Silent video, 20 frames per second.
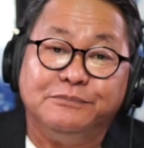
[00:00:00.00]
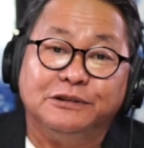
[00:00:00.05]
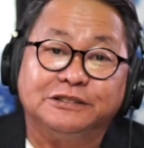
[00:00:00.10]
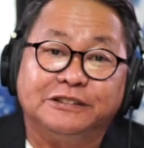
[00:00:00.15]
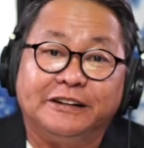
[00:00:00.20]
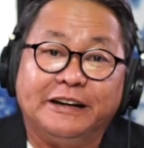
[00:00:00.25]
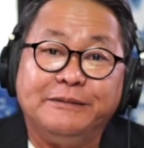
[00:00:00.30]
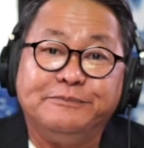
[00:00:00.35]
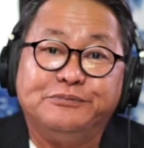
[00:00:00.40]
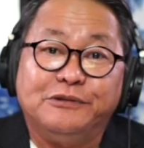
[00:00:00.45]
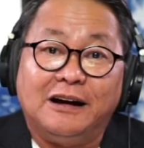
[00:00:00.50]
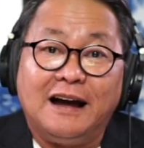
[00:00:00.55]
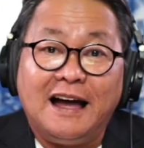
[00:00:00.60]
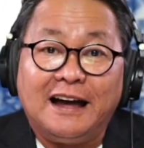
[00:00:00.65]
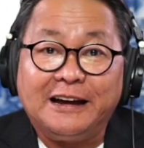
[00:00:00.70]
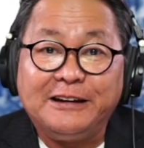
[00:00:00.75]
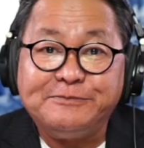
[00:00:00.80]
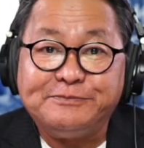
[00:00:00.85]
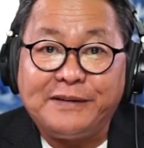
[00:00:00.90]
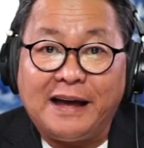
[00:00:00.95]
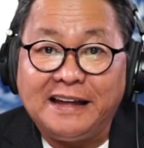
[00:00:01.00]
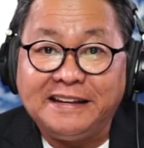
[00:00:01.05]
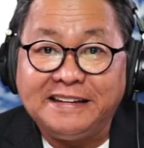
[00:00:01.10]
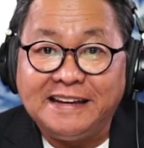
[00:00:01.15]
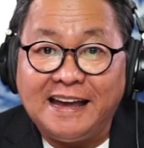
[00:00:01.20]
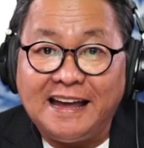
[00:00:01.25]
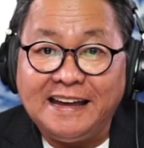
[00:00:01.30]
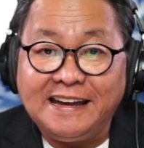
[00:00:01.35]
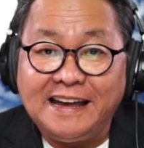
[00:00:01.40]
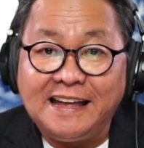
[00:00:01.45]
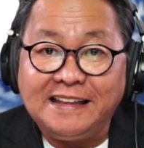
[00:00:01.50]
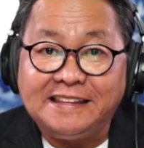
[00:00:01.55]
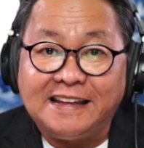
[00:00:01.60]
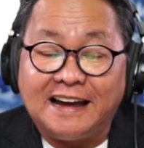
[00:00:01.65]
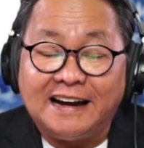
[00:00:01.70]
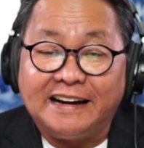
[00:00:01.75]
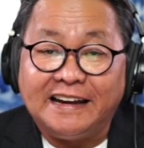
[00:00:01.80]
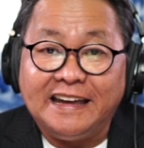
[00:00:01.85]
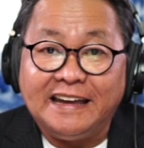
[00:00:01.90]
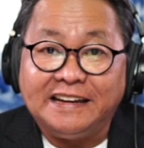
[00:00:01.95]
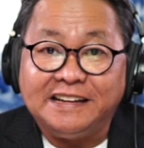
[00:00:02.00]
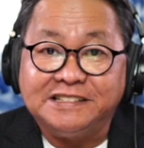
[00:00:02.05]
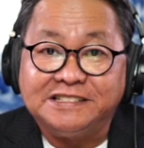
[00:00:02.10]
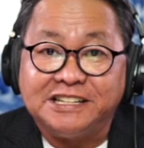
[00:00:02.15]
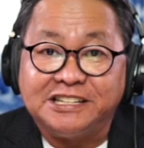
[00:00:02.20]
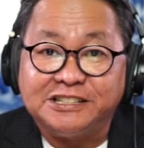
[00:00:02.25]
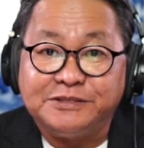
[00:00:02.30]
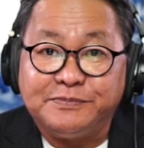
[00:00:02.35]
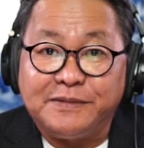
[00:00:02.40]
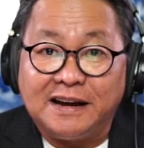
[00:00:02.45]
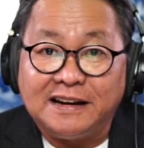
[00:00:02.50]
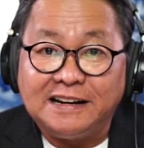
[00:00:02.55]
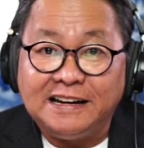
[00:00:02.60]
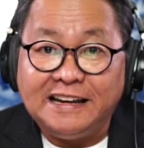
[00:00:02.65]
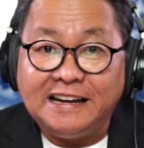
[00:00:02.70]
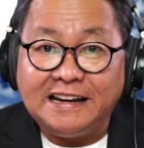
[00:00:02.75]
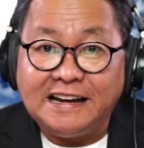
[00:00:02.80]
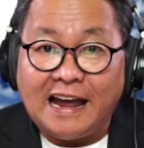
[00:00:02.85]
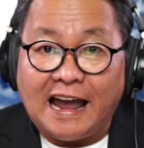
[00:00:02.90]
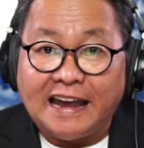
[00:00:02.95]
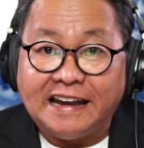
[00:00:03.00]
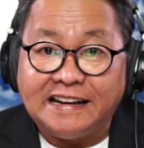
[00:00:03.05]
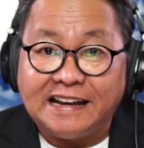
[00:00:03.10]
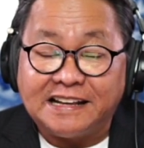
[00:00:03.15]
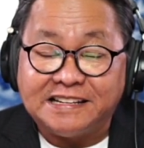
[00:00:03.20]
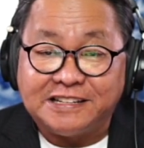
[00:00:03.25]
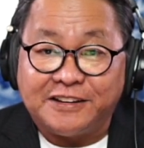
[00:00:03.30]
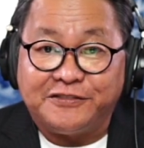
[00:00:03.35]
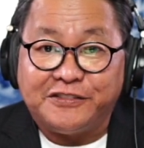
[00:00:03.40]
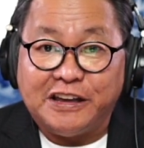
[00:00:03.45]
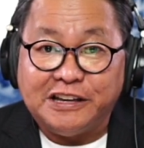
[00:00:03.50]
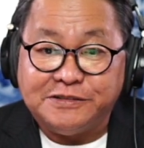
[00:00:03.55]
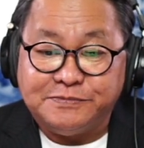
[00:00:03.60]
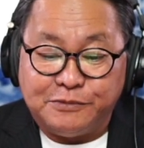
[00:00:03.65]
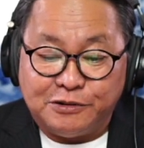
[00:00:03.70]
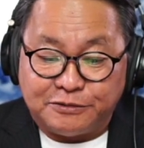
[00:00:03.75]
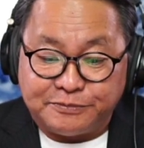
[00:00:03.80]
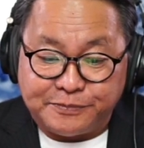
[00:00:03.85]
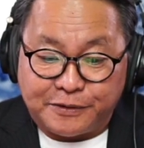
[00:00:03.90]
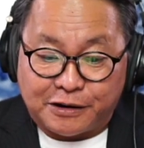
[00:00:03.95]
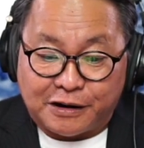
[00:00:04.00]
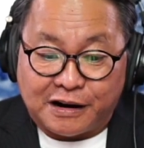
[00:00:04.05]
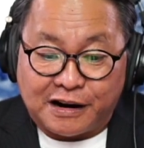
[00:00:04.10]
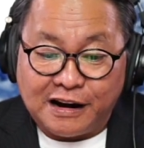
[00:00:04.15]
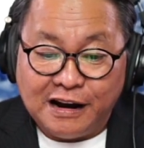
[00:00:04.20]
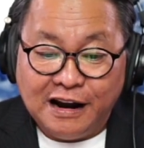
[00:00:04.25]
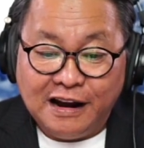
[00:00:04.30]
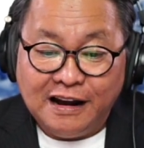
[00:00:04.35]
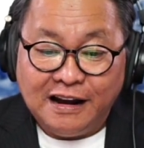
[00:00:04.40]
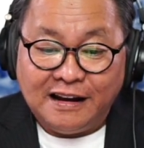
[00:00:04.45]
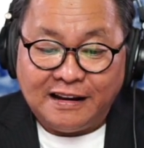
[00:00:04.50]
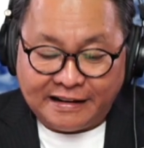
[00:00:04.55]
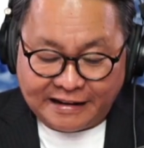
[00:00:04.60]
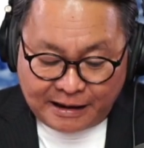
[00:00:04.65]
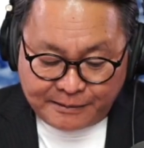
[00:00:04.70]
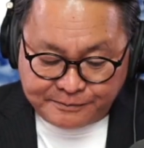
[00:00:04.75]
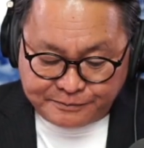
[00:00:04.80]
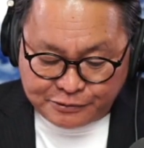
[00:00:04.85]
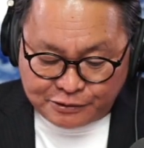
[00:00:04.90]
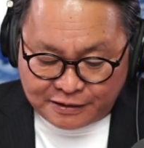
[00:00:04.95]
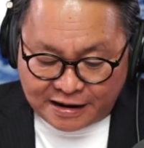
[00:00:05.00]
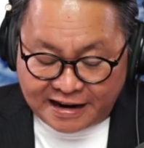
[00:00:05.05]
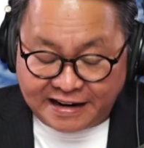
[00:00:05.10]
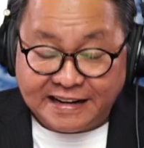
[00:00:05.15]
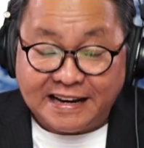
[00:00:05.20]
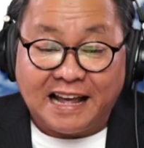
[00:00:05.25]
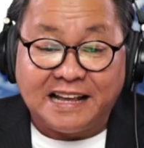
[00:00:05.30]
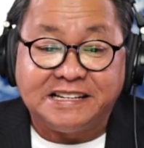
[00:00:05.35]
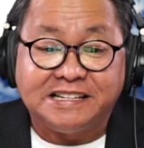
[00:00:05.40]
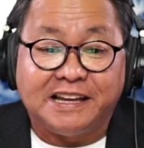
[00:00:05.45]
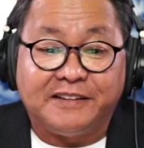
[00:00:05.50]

ko rin po ang aking panyaya na ang X sa smuggling ay nasa Facebook po. Yan po ay nasa